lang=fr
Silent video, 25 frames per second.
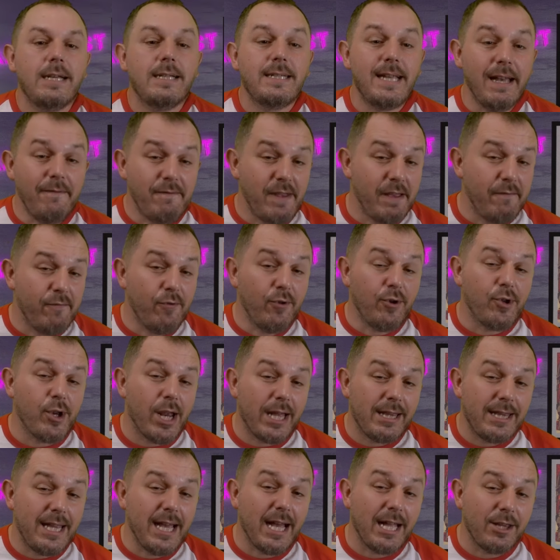Saviez-vous que
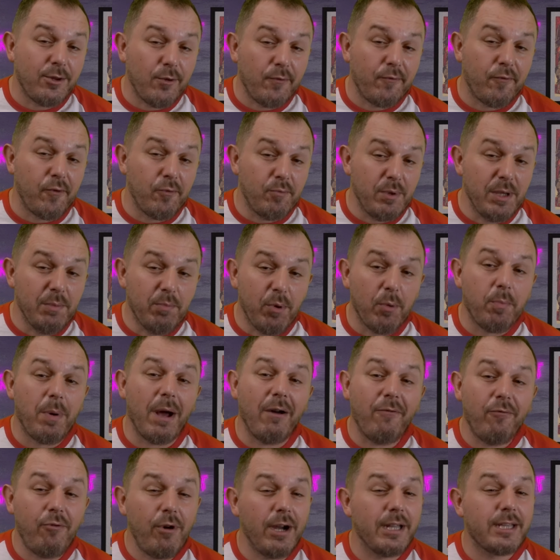la tératophobie peut
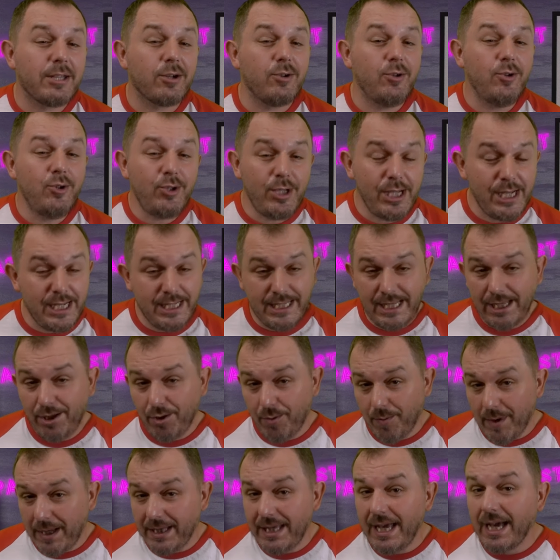parfois être utilisée de
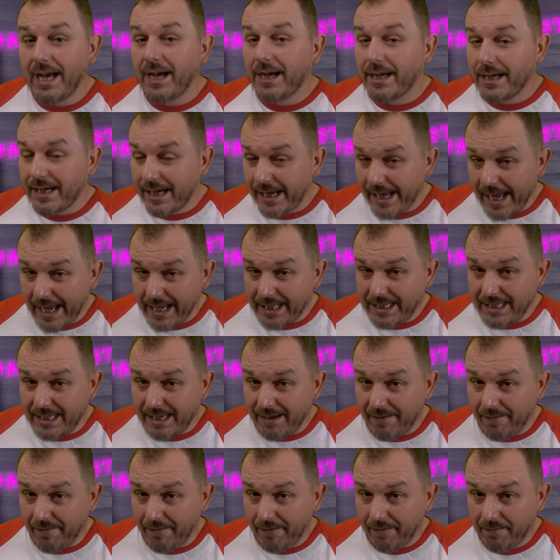manière créative